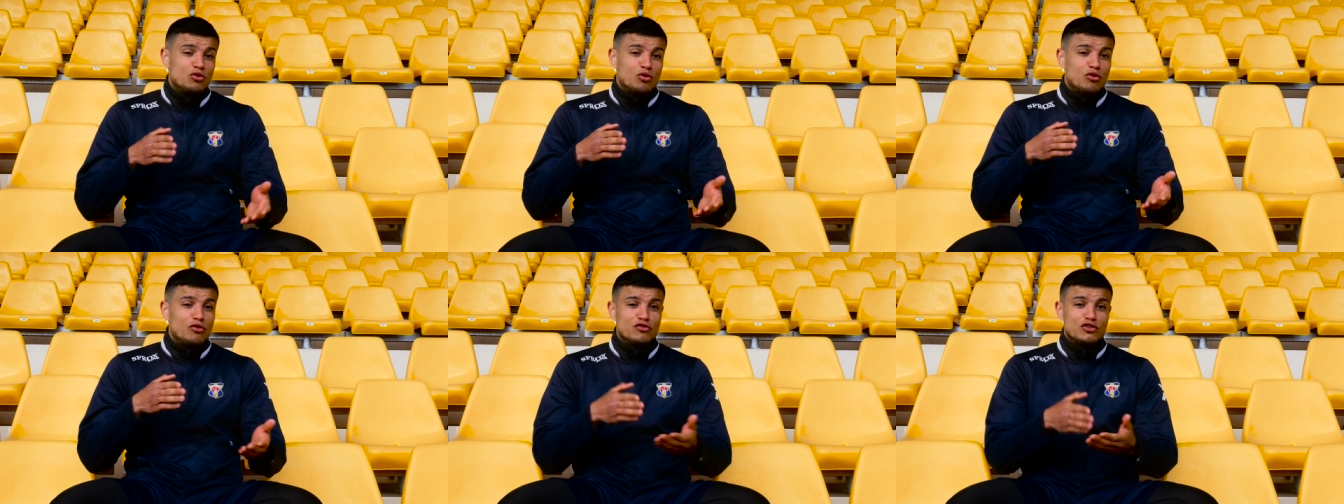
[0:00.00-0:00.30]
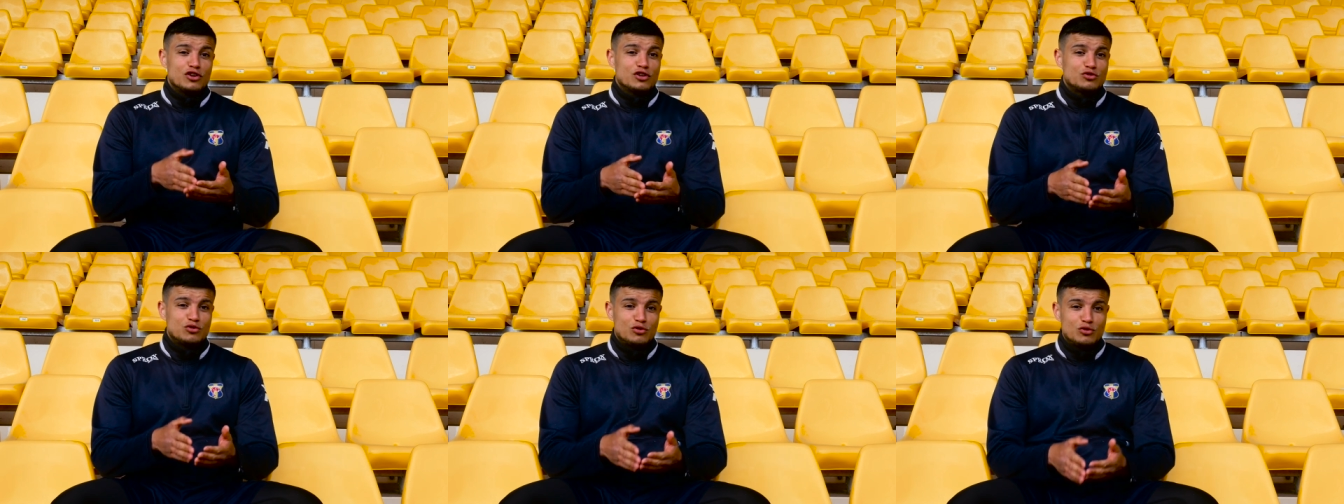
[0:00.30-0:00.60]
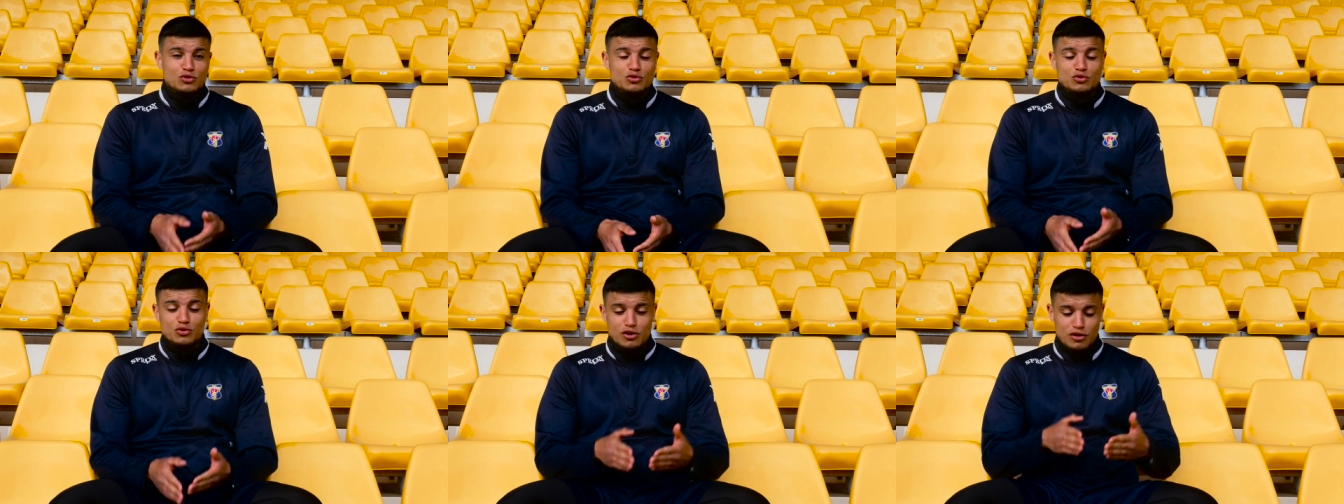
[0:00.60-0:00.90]
de revenir sur
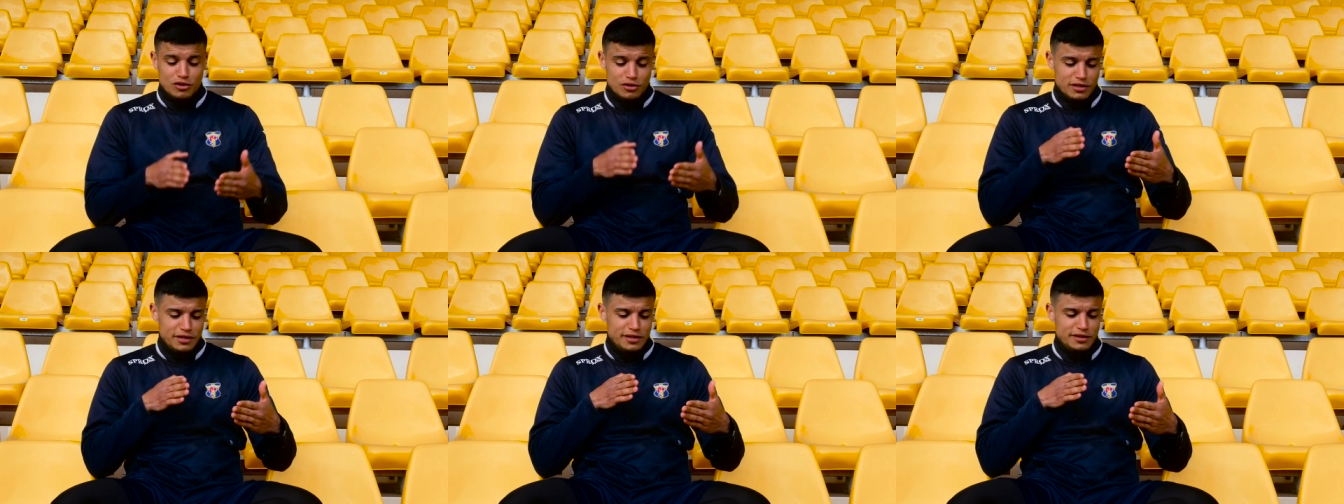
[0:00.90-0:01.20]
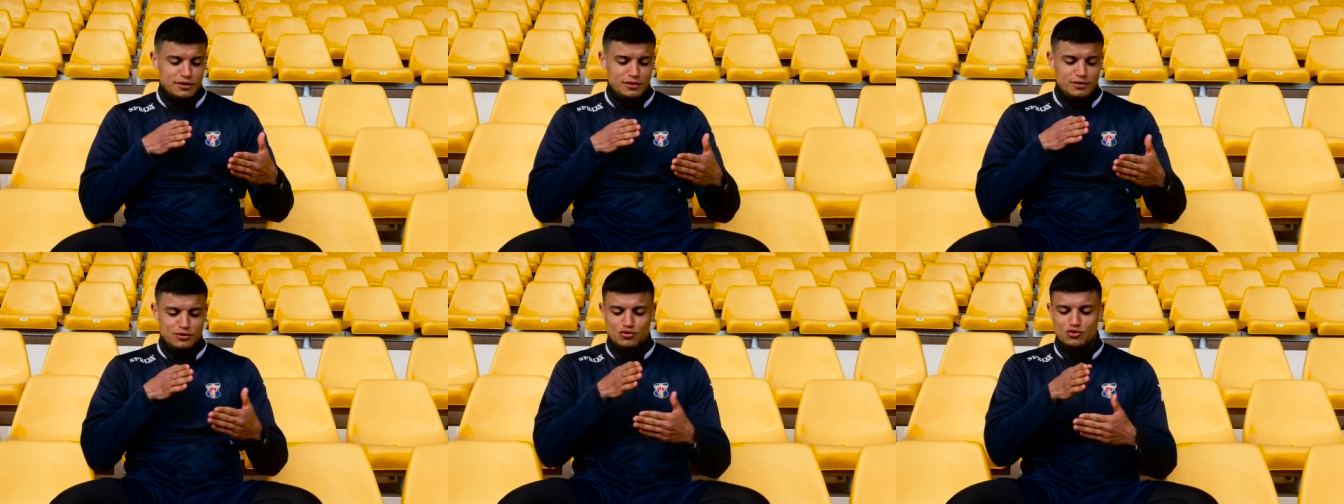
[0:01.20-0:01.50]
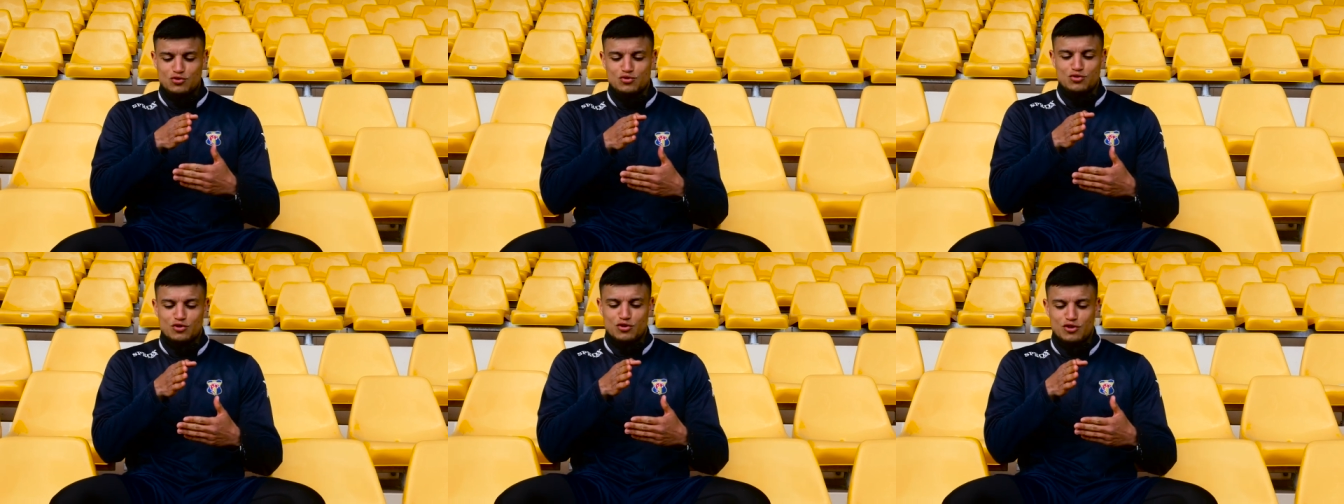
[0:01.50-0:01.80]
le joueur et
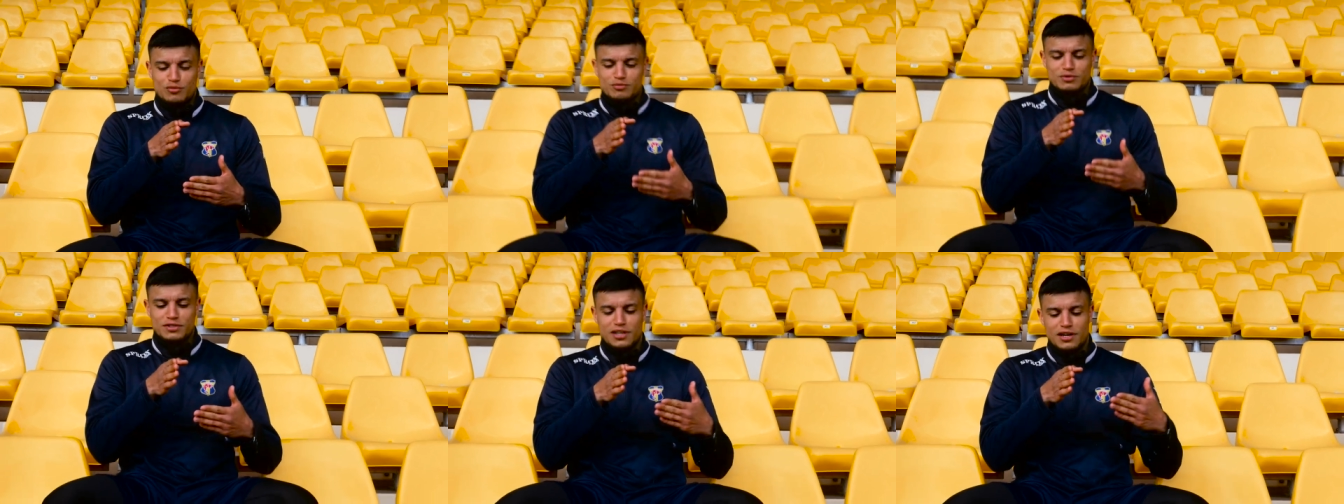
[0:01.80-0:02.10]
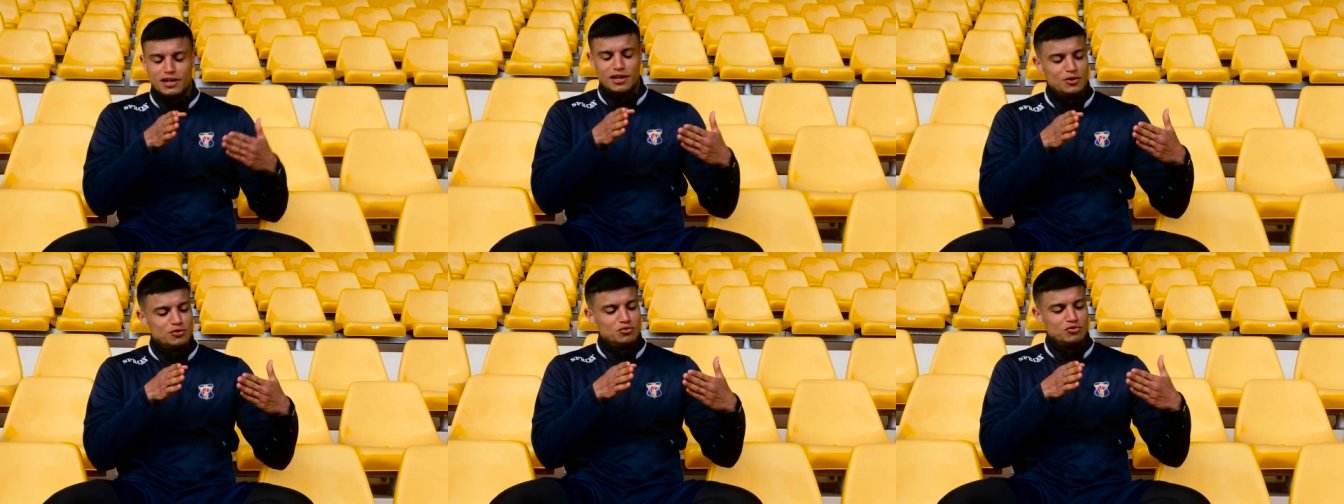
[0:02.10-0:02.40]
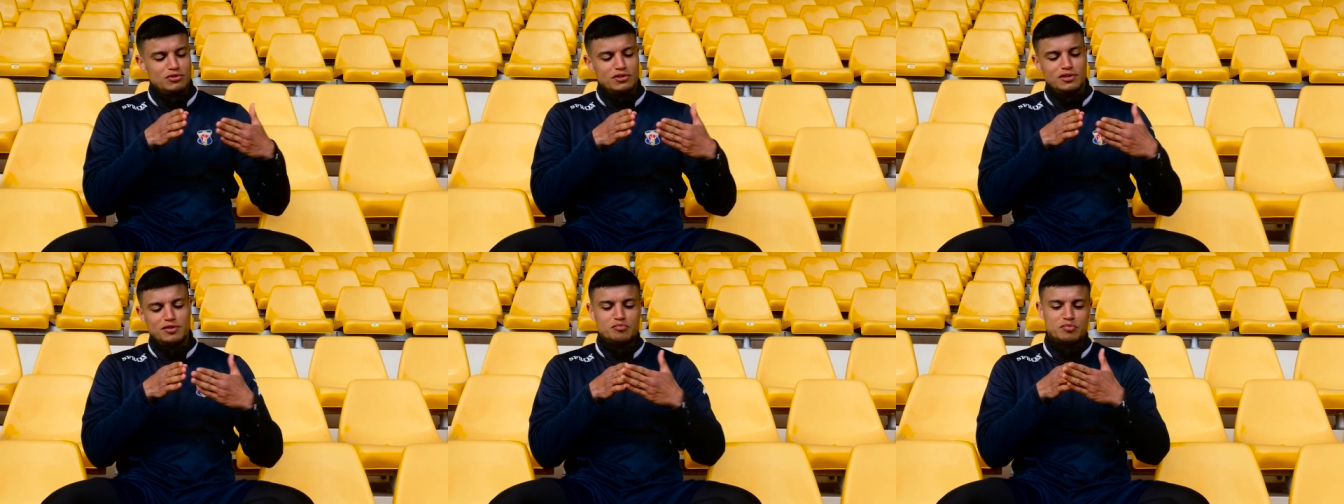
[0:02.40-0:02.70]
je cours comme ça. Et
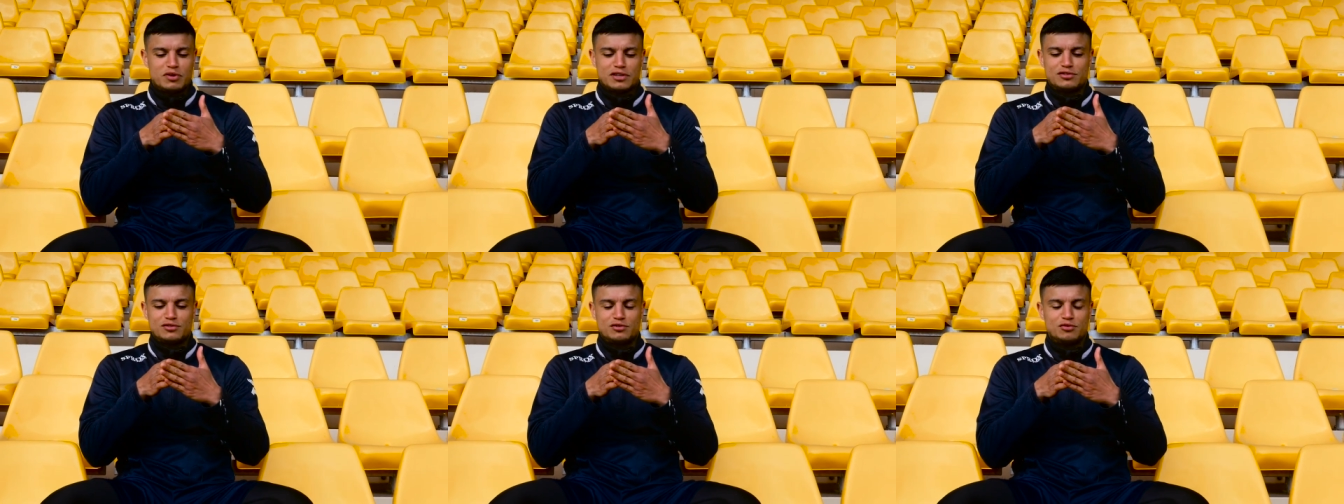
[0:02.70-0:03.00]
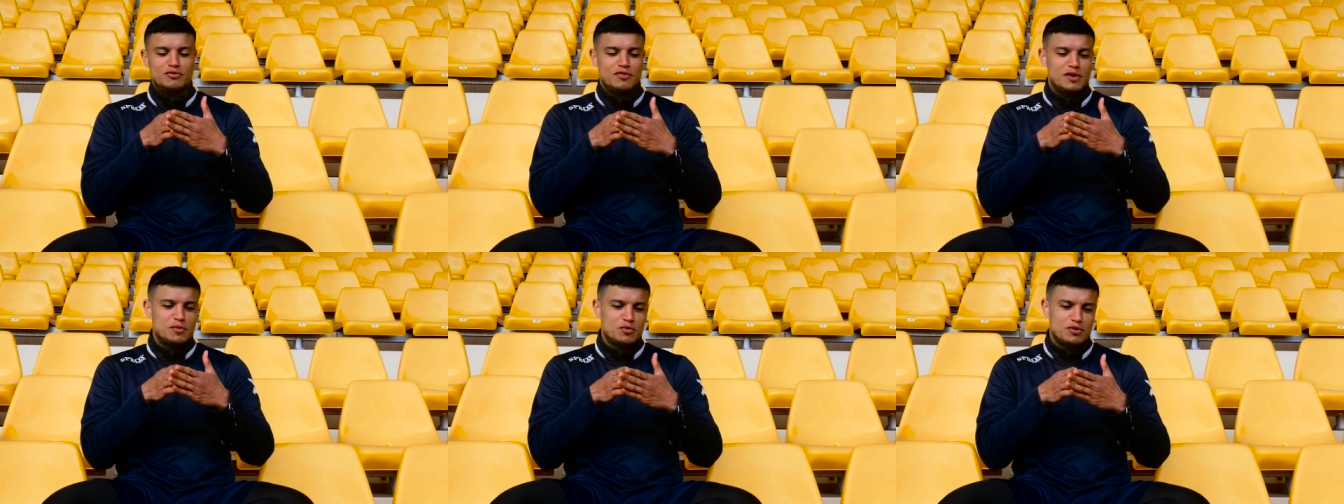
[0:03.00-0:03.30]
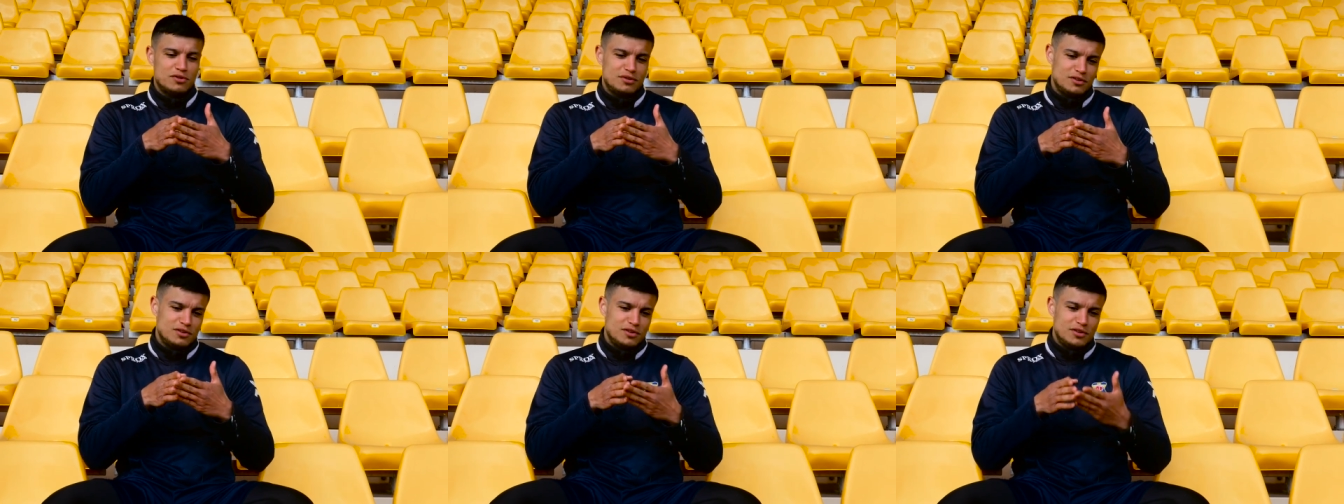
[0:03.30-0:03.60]
lui, il passe devant
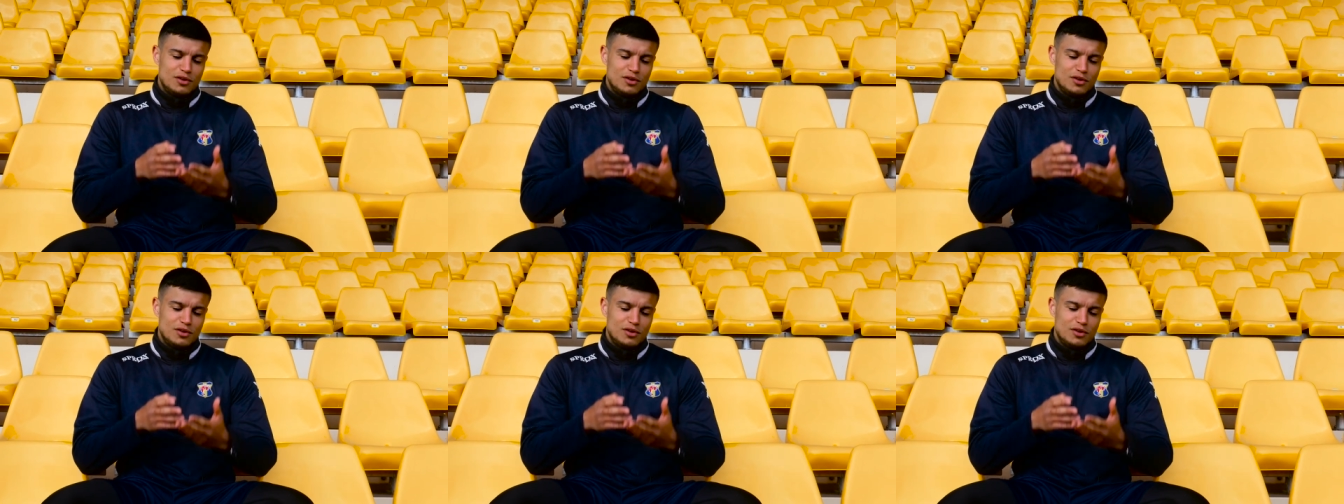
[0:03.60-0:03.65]
moi.